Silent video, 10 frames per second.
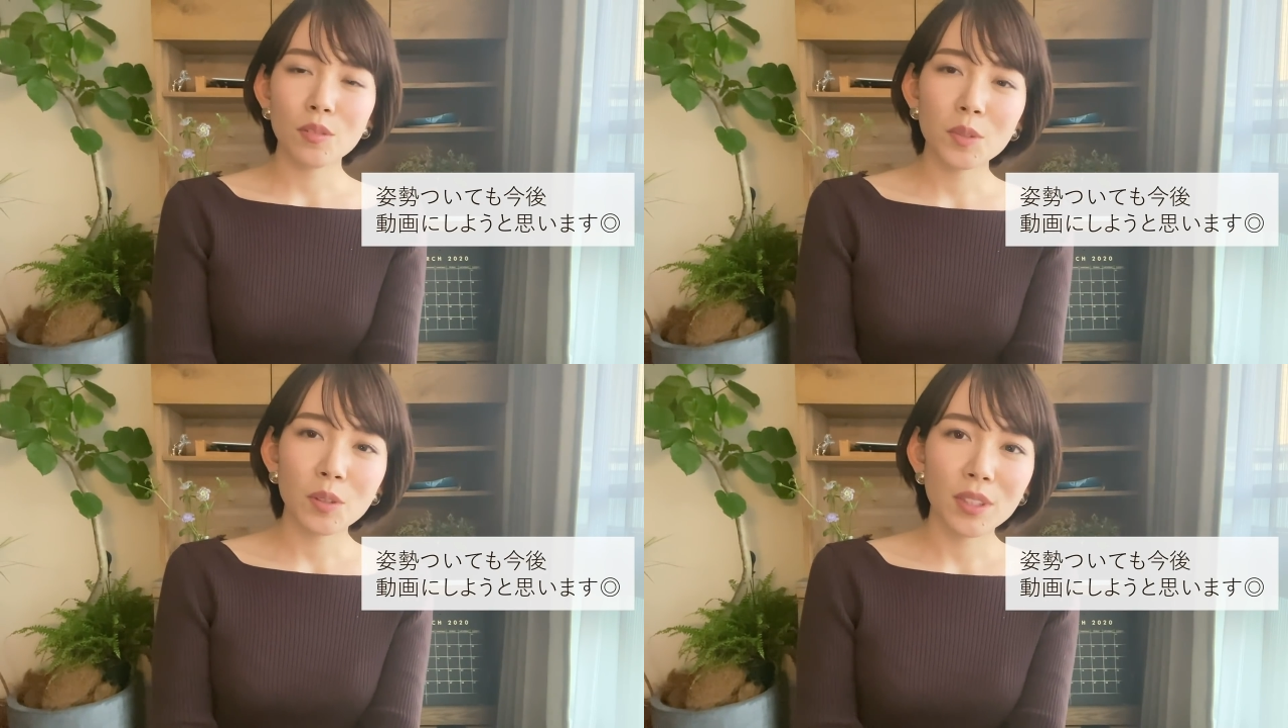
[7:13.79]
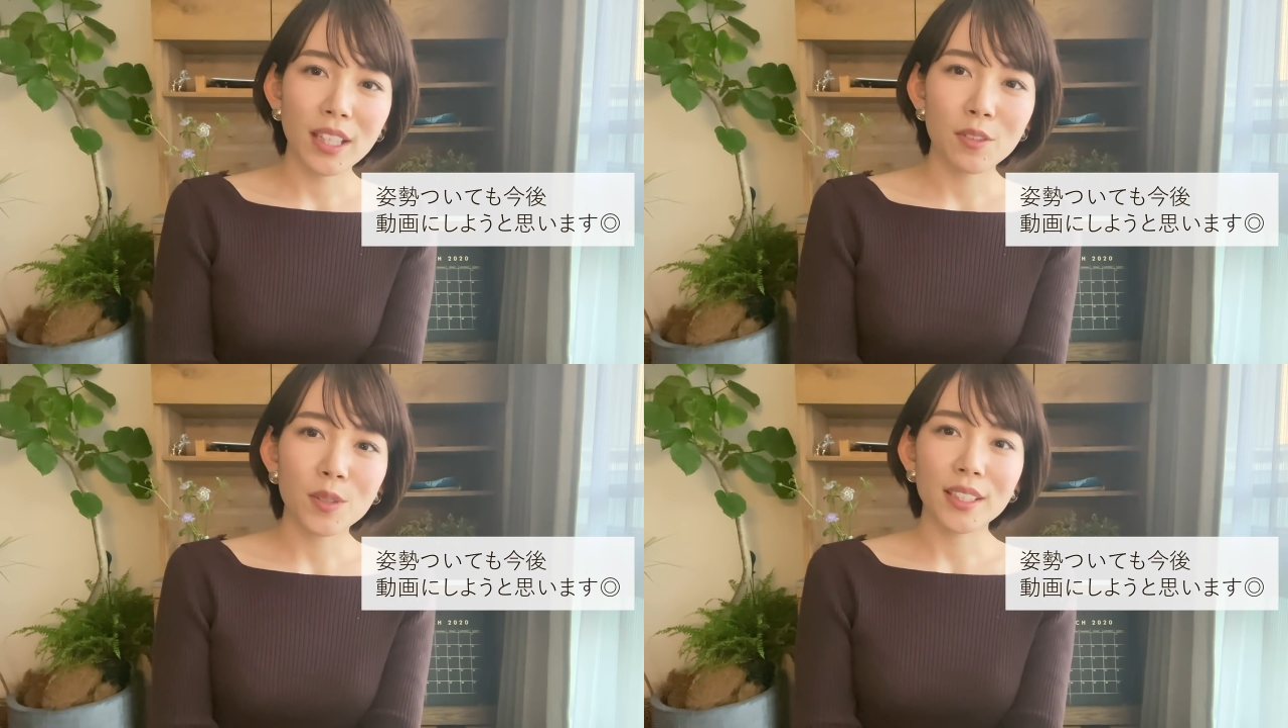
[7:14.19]
こも撮っ
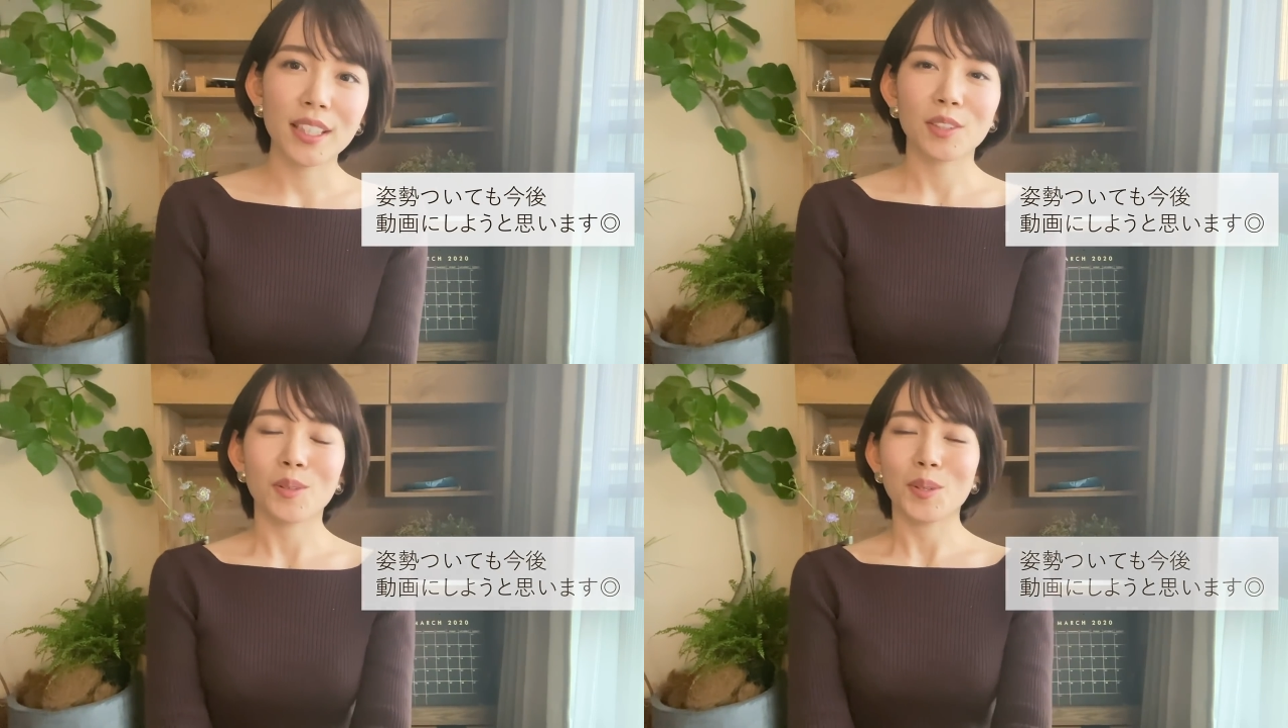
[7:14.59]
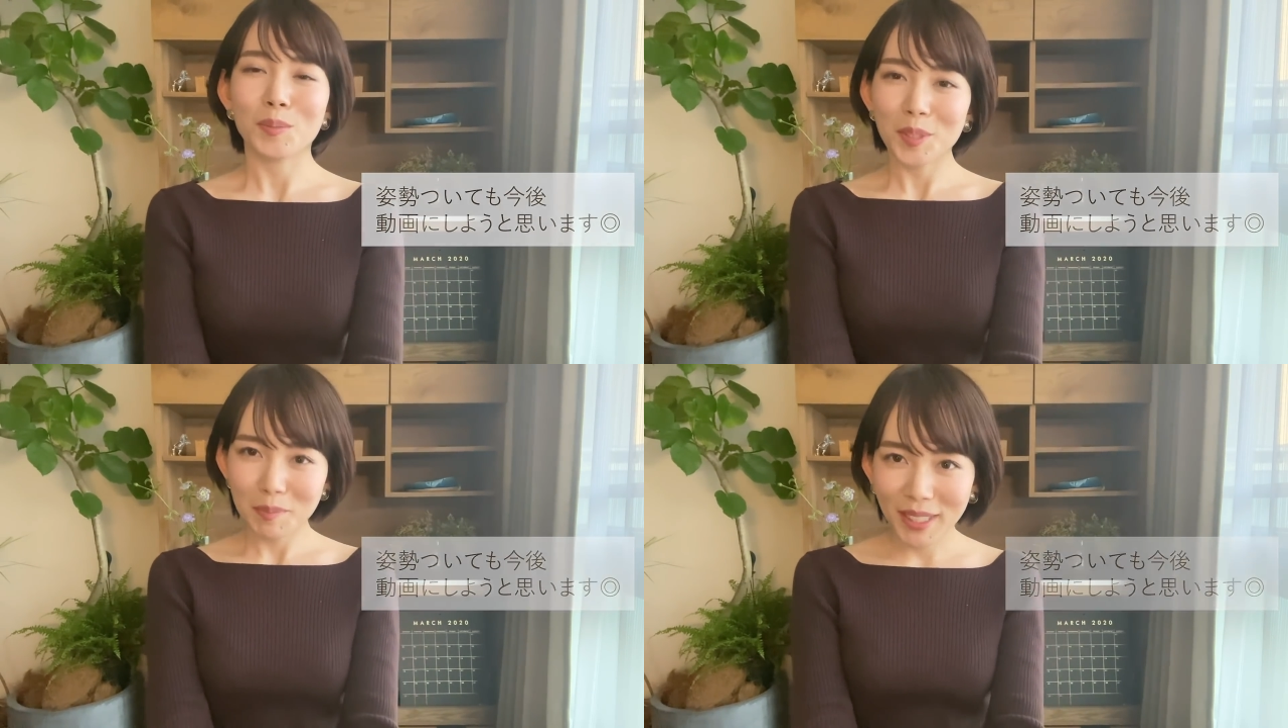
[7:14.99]
ていこうかなと
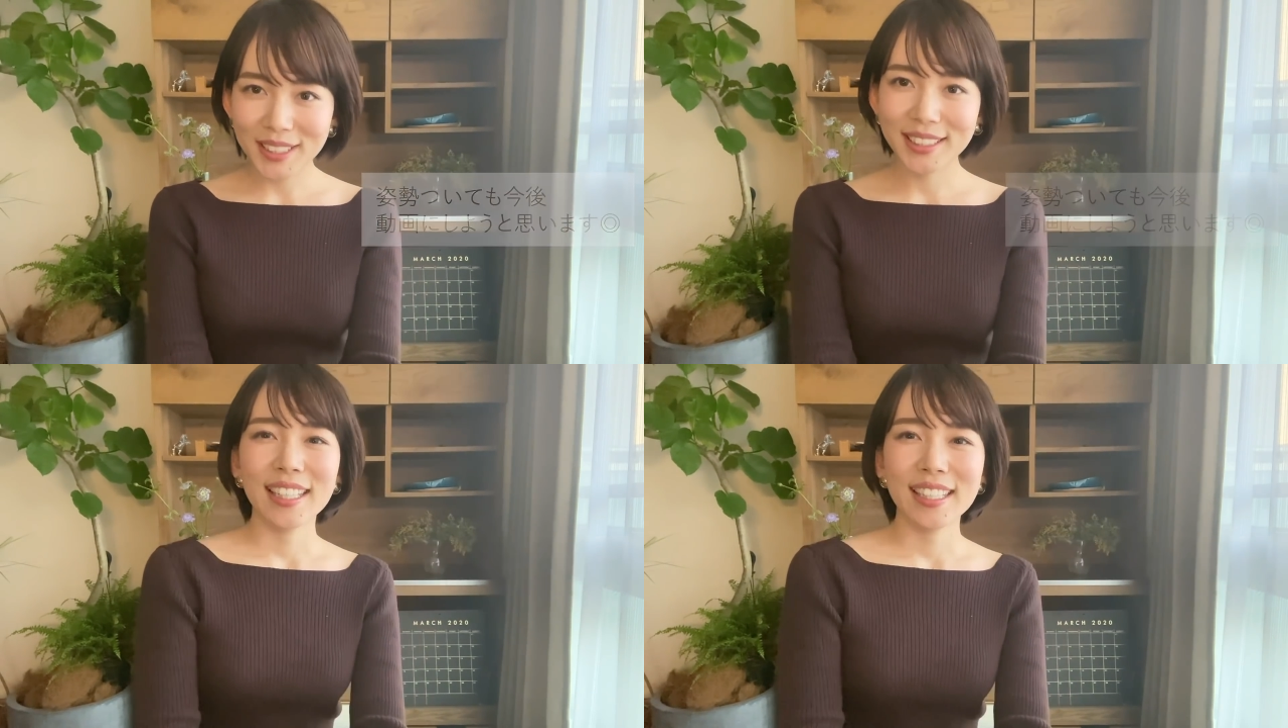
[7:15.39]
思います。